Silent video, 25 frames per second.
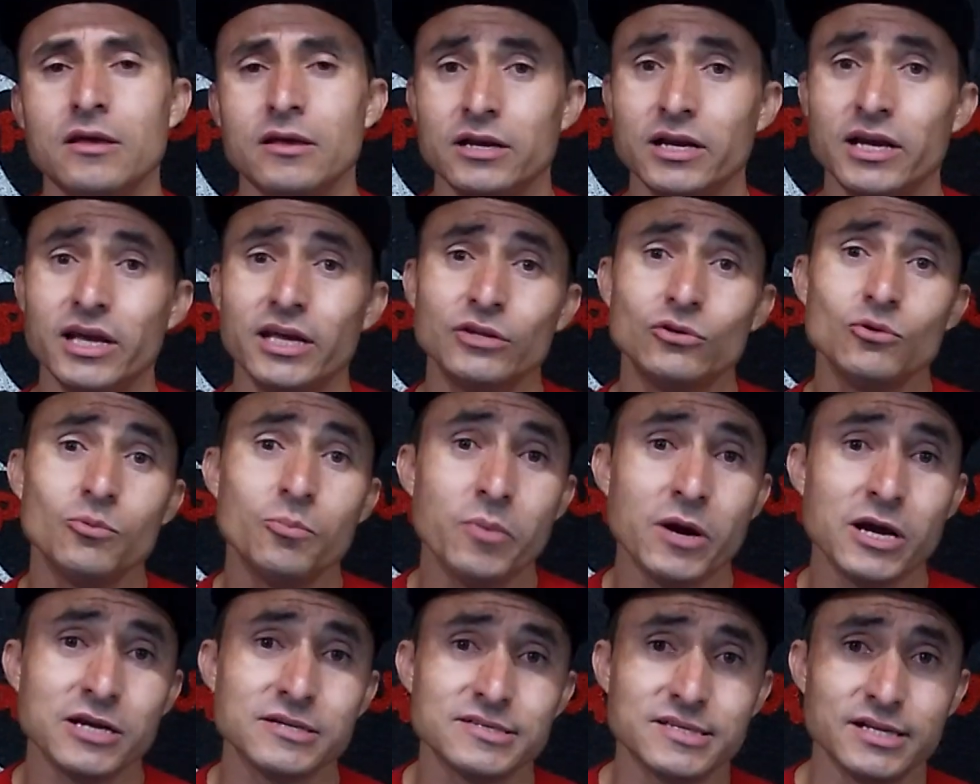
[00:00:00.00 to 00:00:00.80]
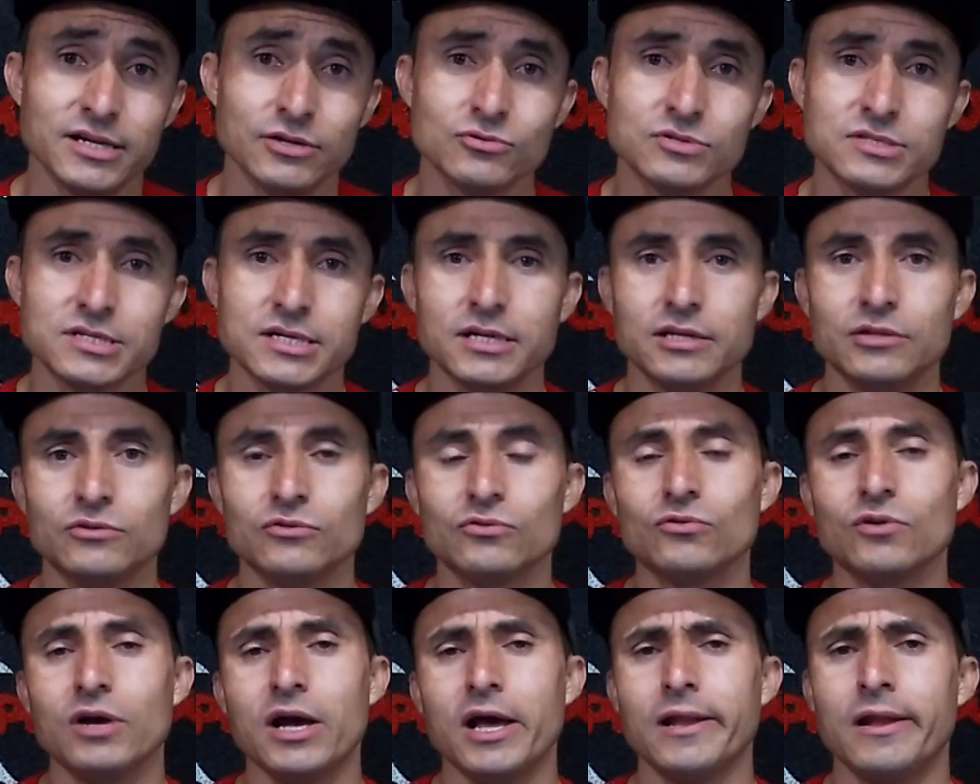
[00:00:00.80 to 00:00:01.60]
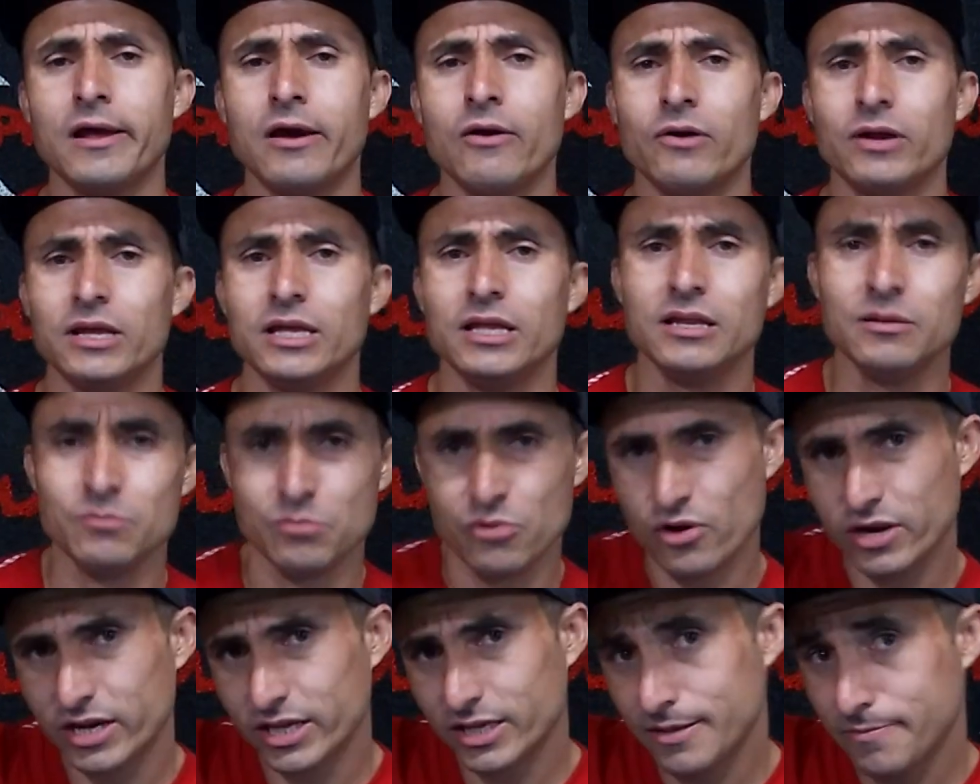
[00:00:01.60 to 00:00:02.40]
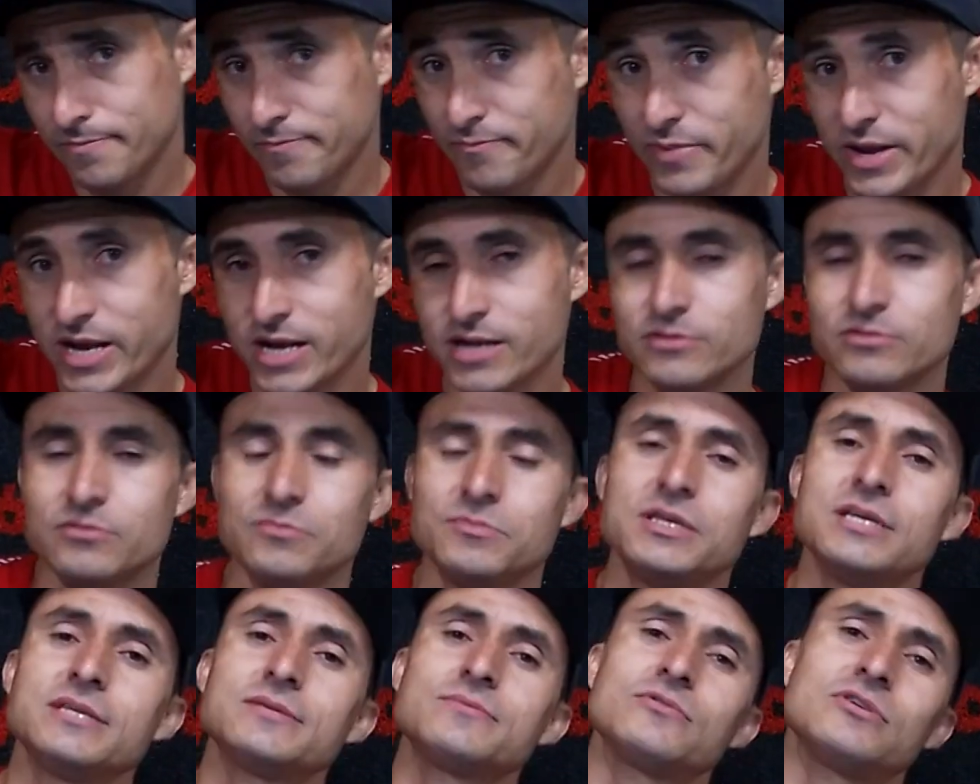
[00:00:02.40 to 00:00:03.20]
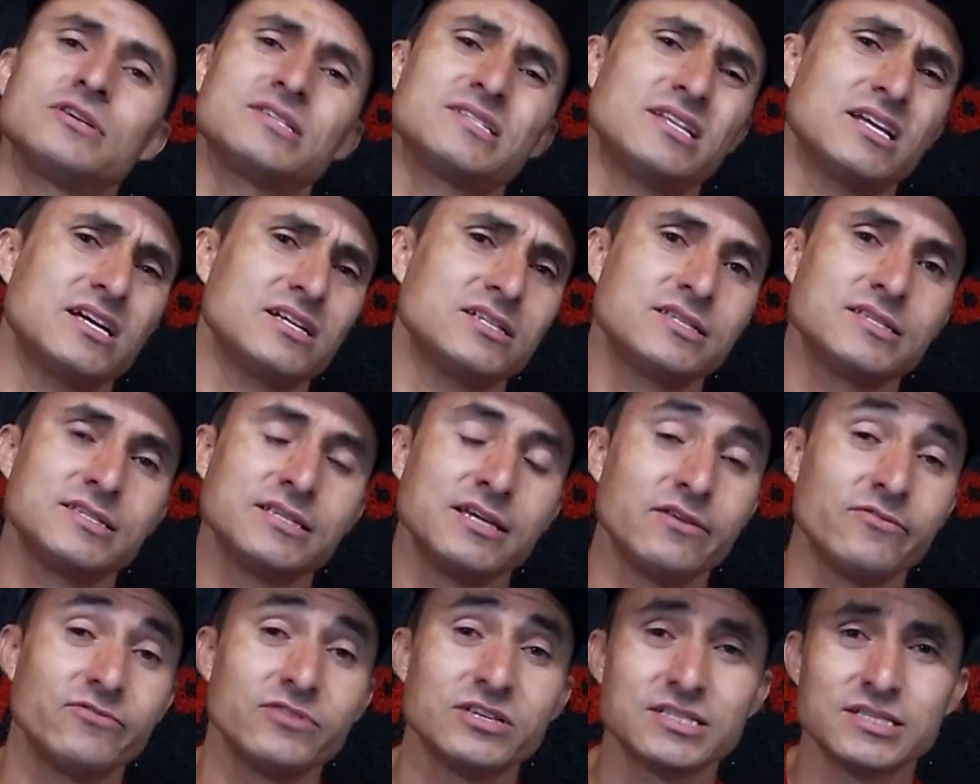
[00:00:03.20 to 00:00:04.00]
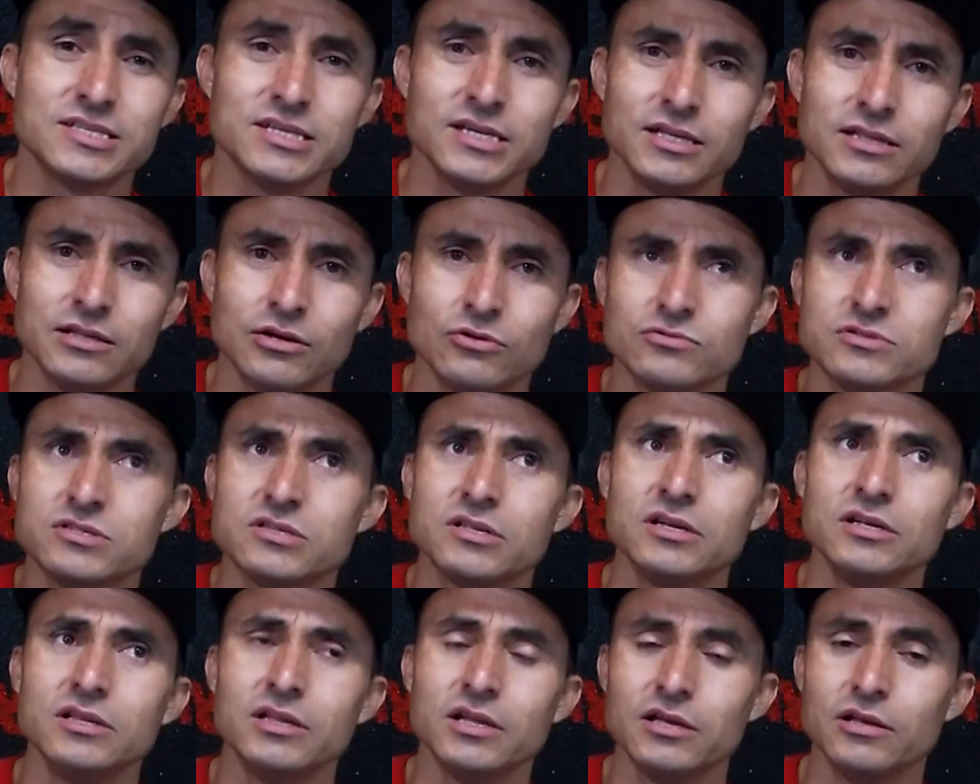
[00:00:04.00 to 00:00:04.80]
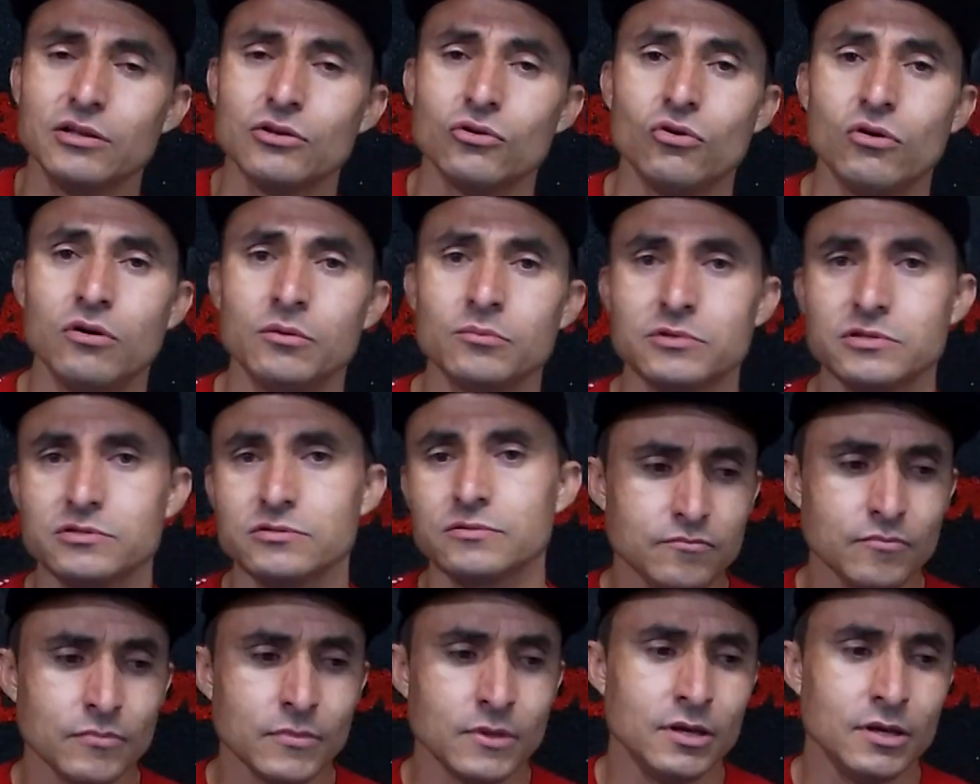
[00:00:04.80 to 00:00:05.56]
Ganhei de um parceiro inscrito do canal aí, ele mora aqui perto mesmo, na cidadezinha vizinha, dá uns 30 quilômetros.